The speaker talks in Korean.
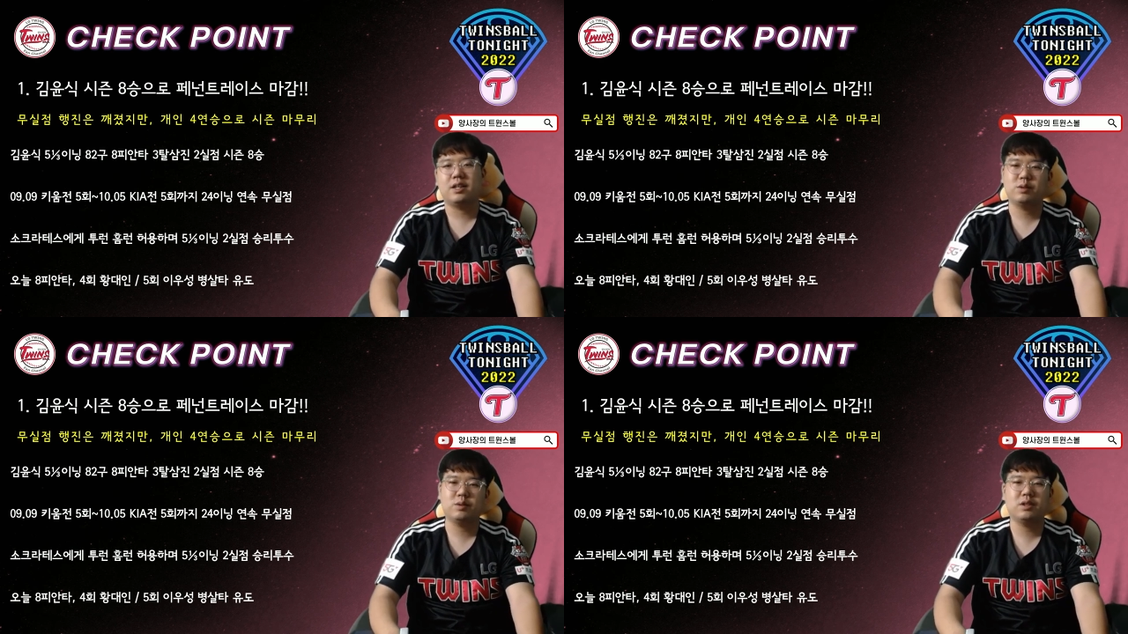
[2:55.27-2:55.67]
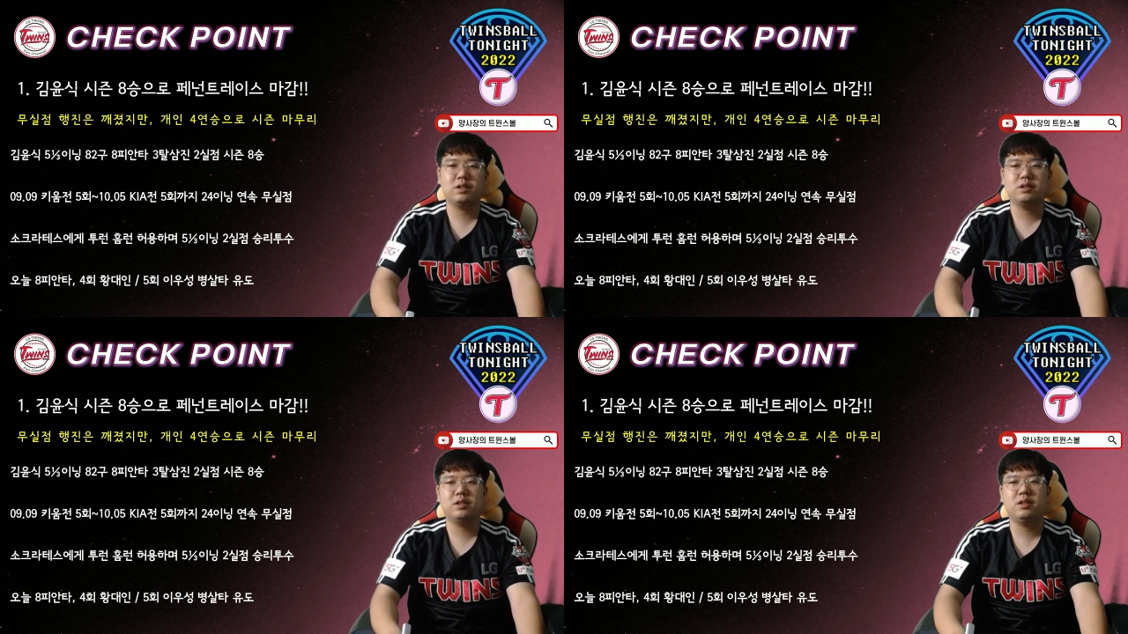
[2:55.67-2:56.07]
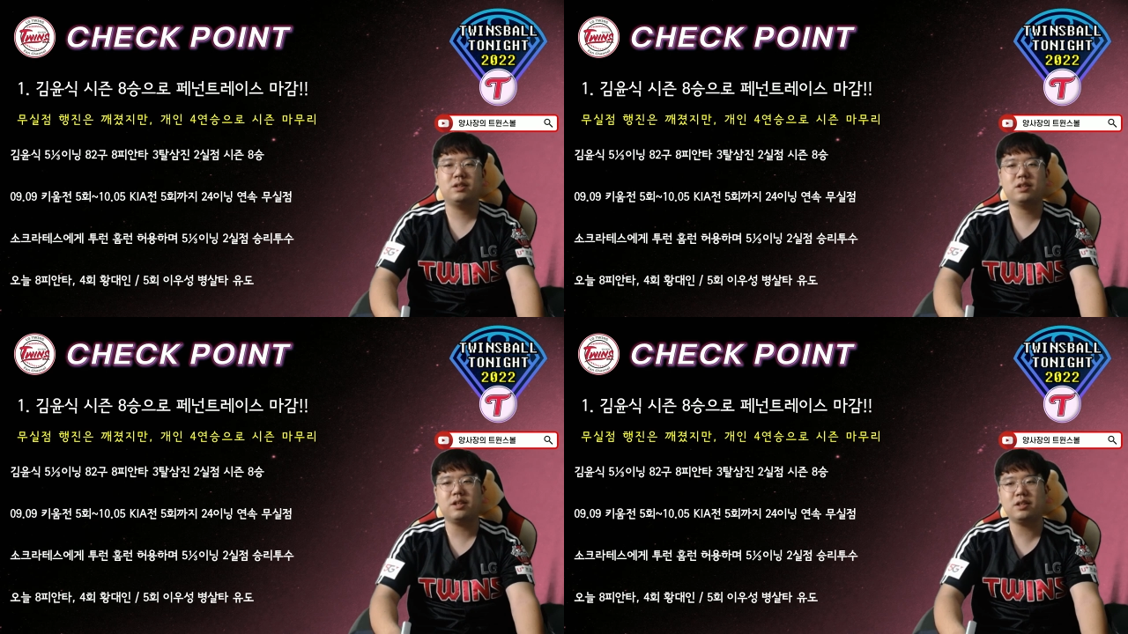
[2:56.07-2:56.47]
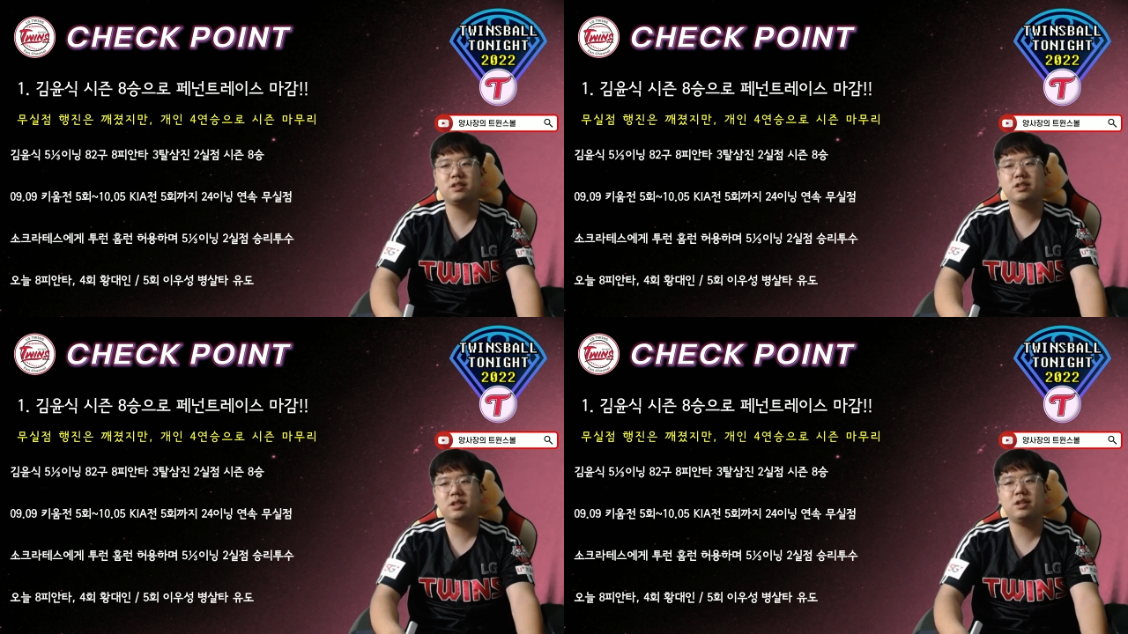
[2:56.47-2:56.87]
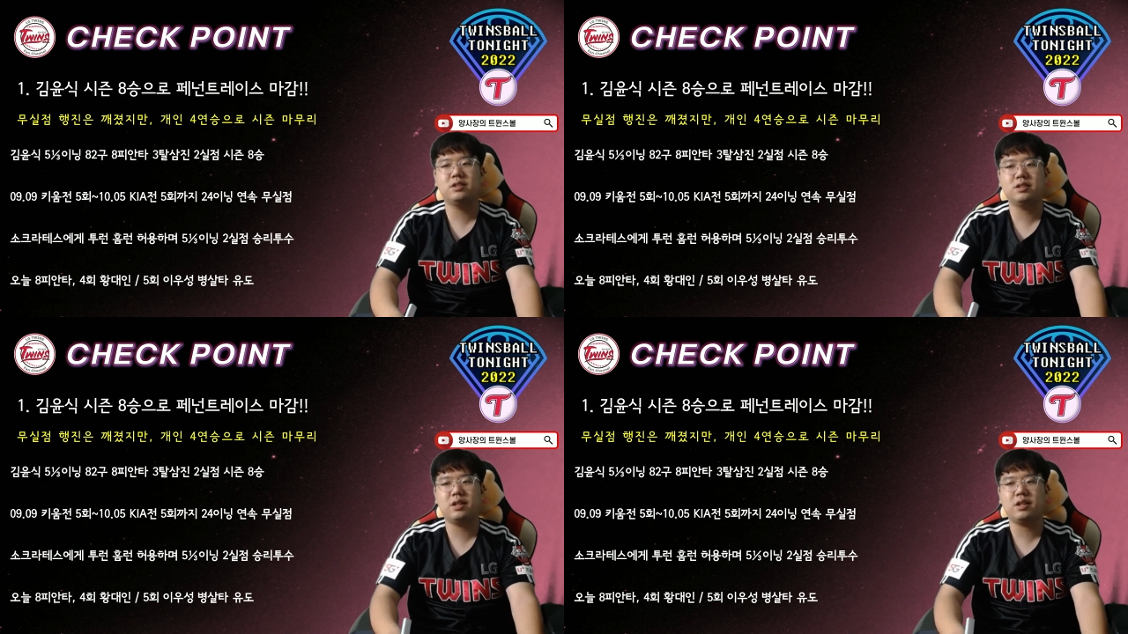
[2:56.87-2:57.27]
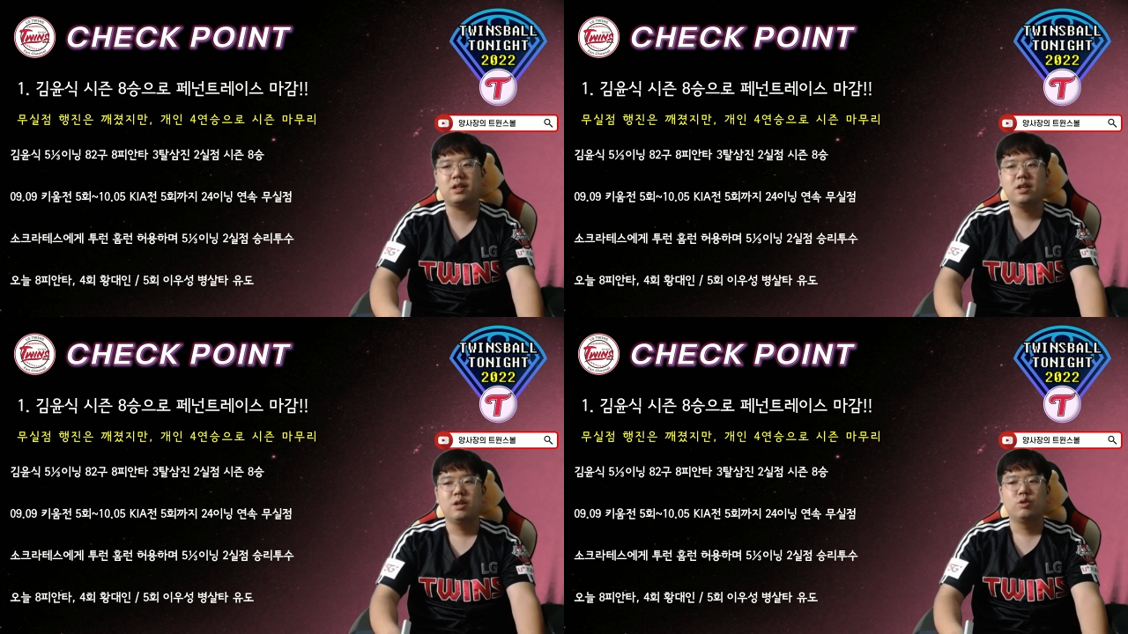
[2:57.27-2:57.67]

소크라테스에게 깨지긴 했는데